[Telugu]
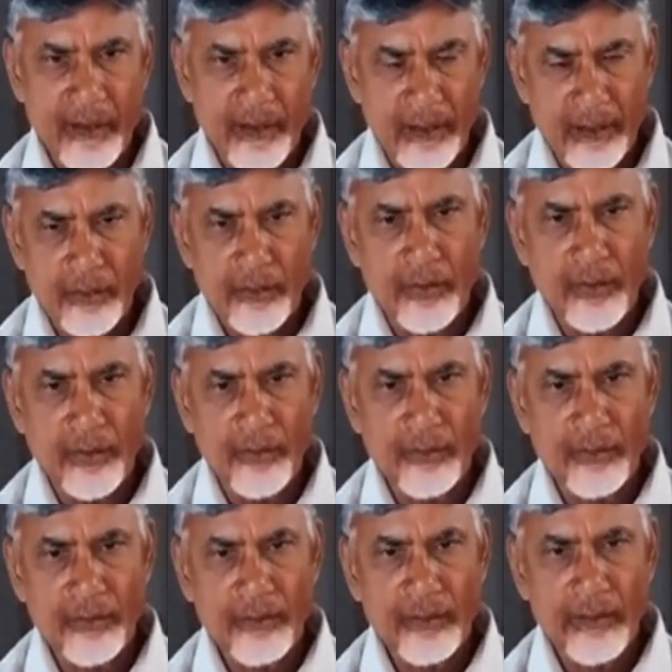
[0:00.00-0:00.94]
కర్నూలు
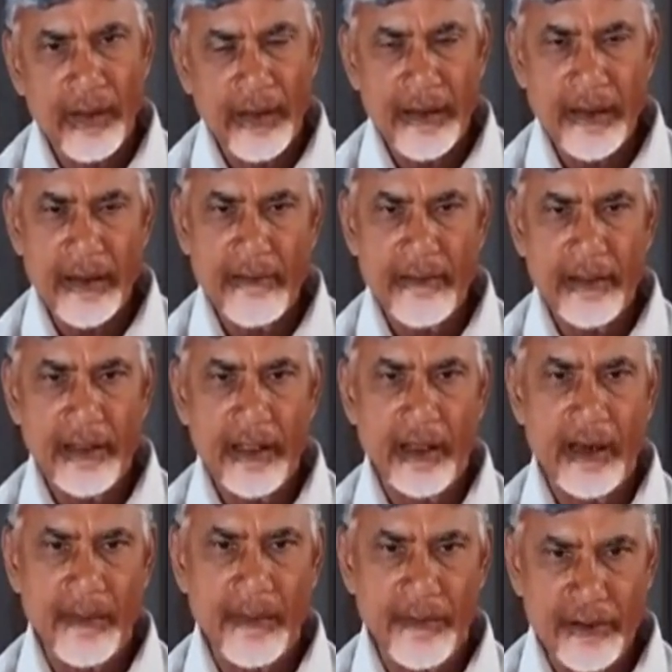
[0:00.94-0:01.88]
అన్ని
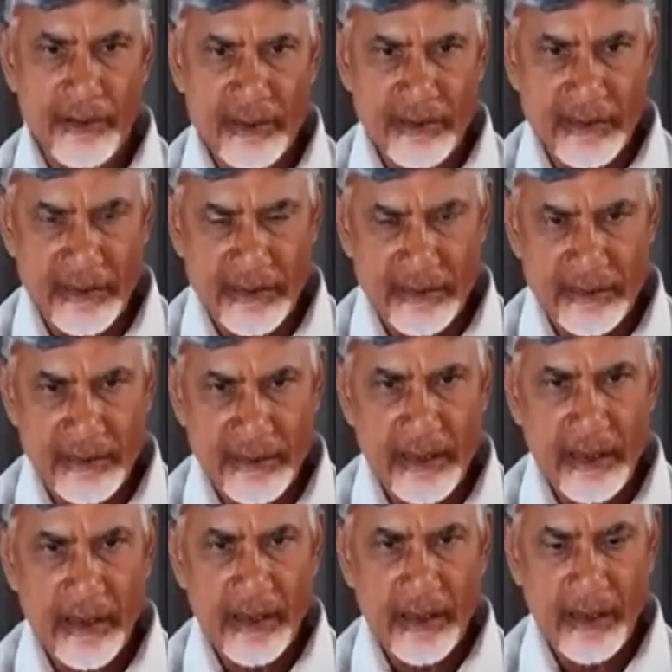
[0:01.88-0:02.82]
విధాల అభివృద్ధి చేసి
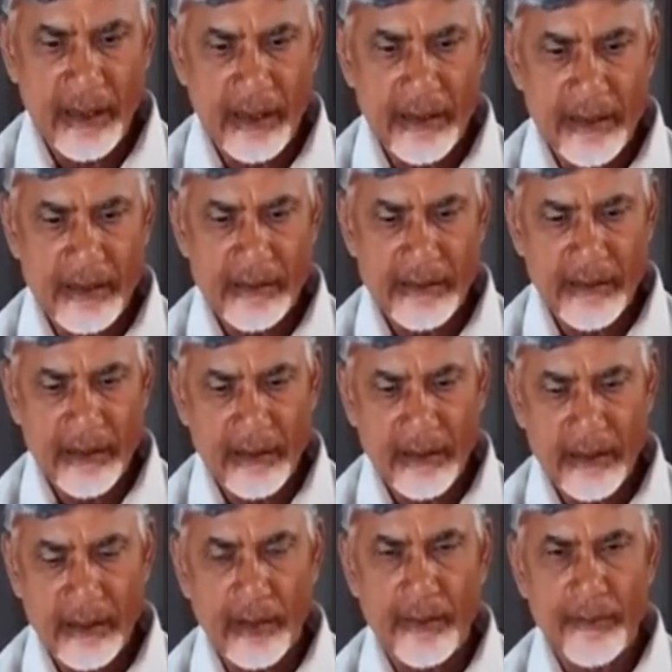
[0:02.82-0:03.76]
అన్ని
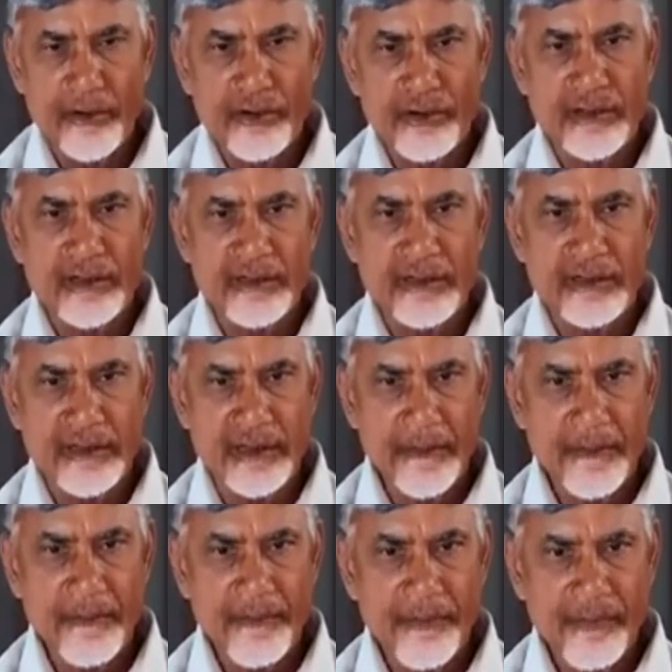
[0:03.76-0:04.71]
జిల్లాలు అభివృద్ధి చేసి
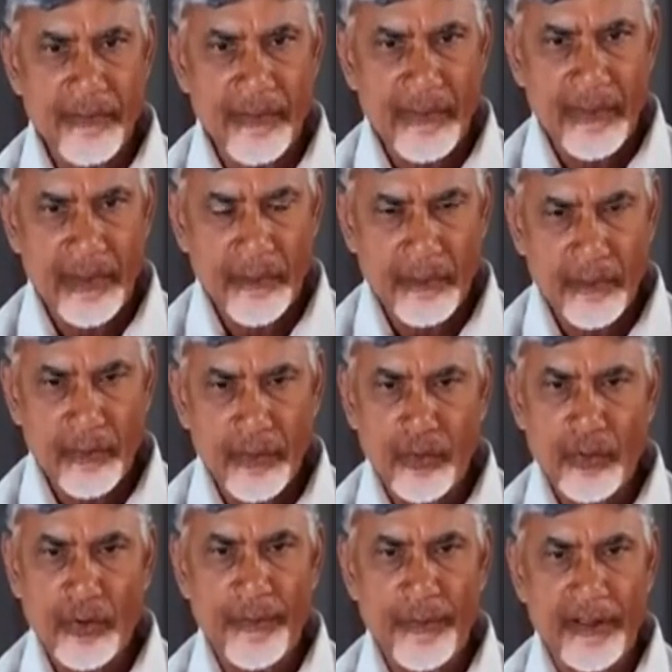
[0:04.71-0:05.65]

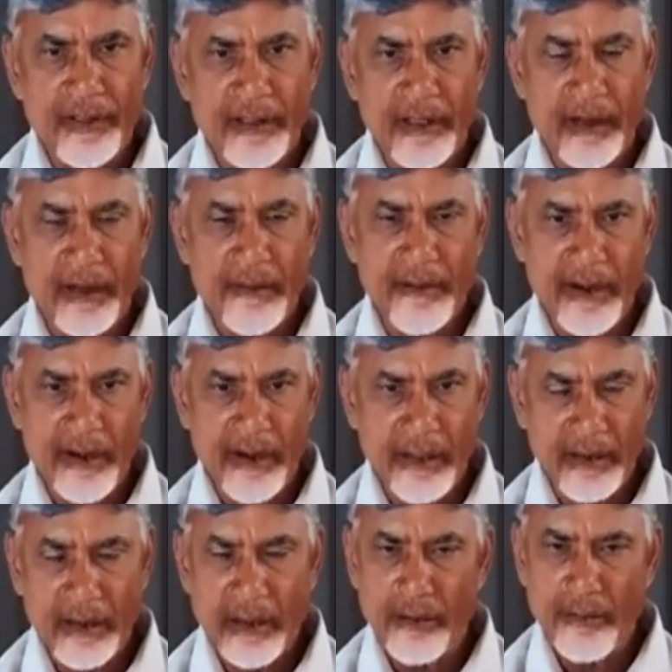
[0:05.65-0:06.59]
మూడు ప్రధానమైన
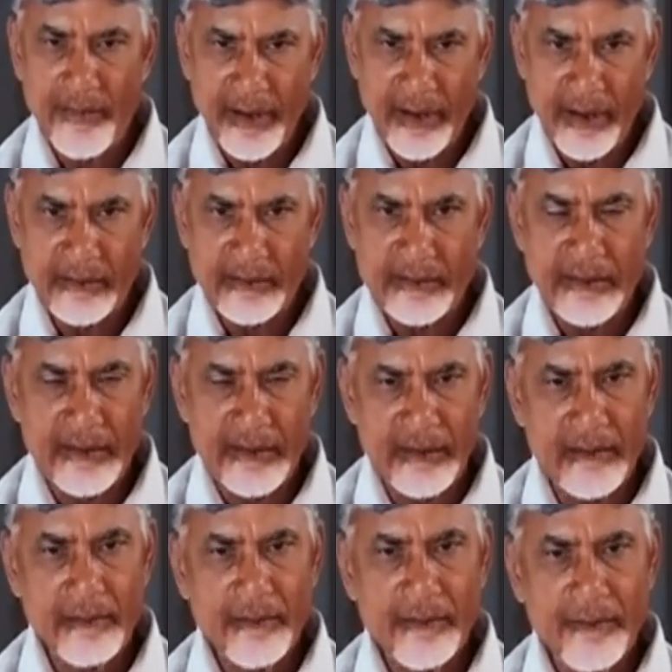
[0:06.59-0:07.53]
నగరాలు మెగా
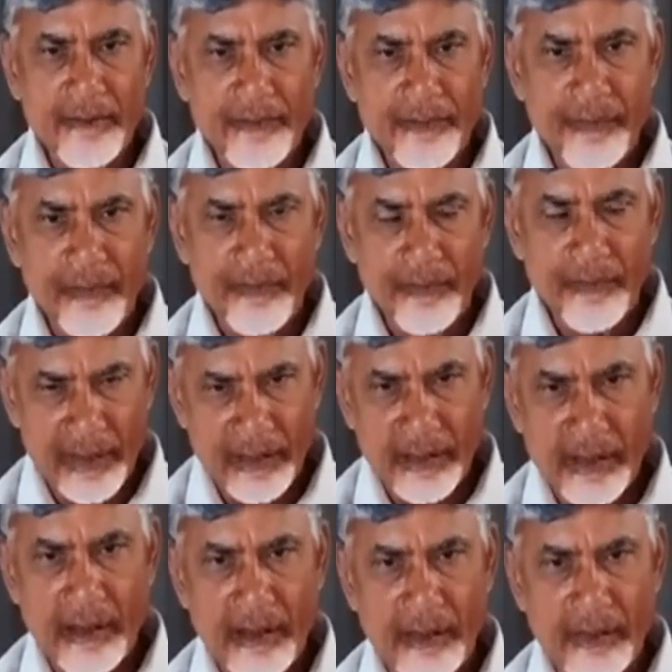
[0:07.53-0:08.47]
సిటీలు
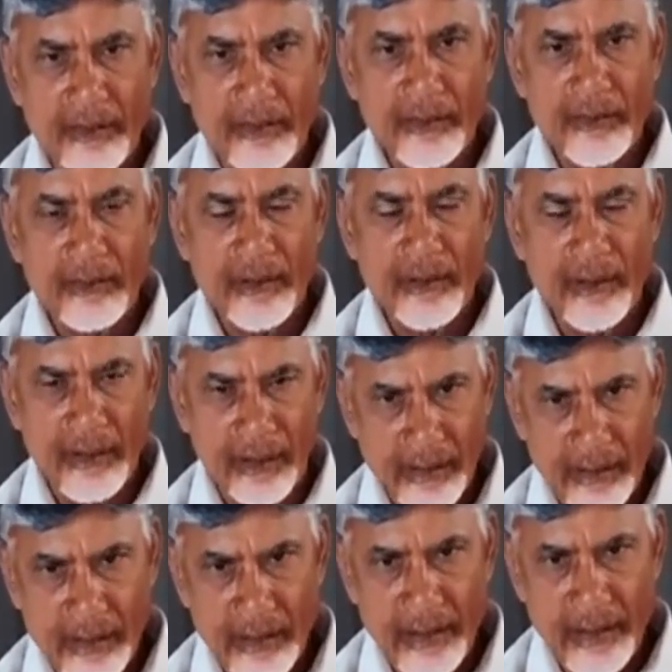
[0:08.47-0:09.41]
పద్నాలుగు
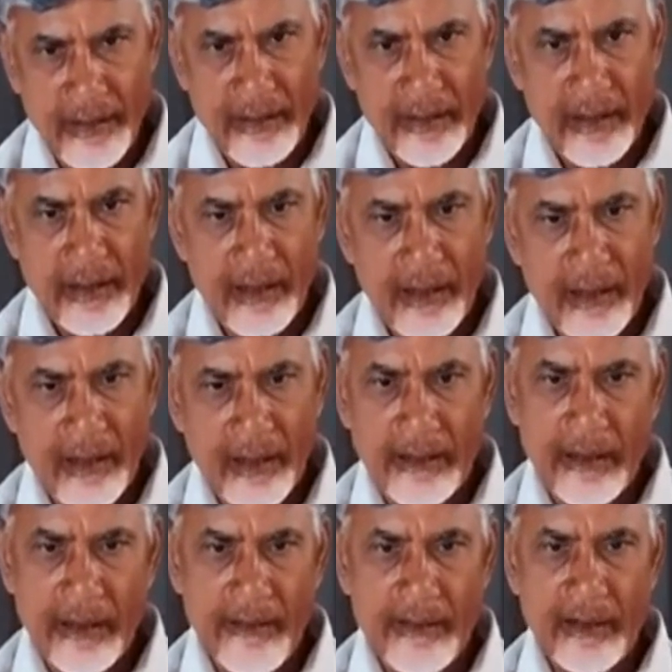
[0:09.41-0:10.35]
నగరాలని
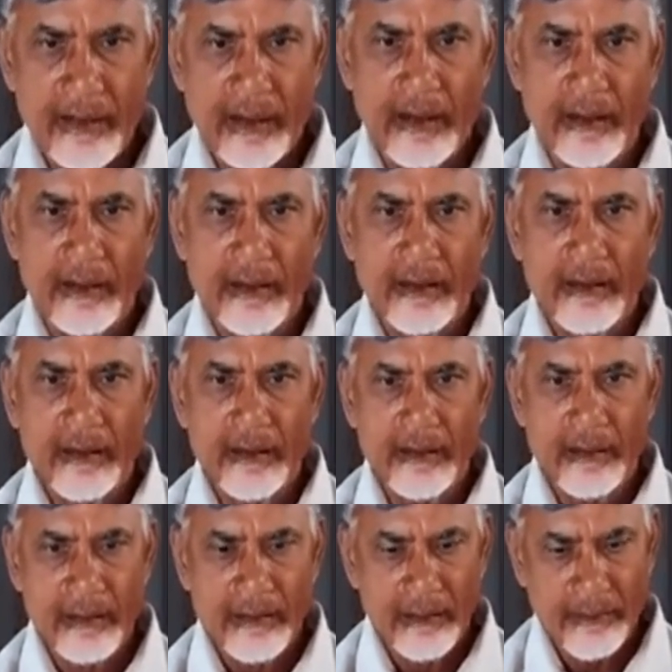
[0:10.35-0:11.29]
అదేవిధంగా
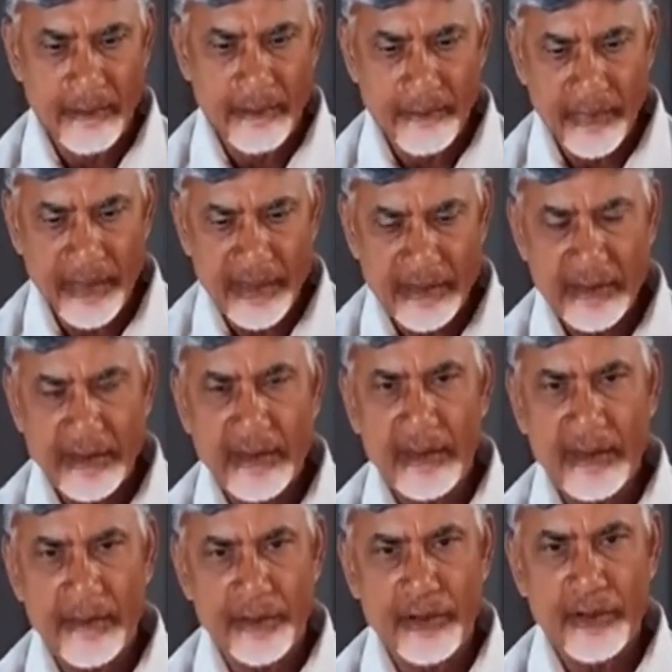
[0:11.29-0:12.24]

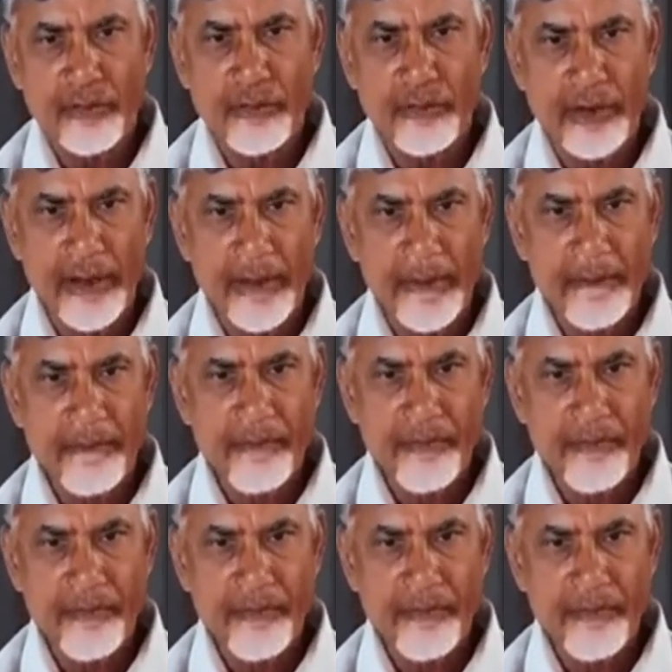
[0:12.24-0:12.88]
మంచినీరు మొదలుకొని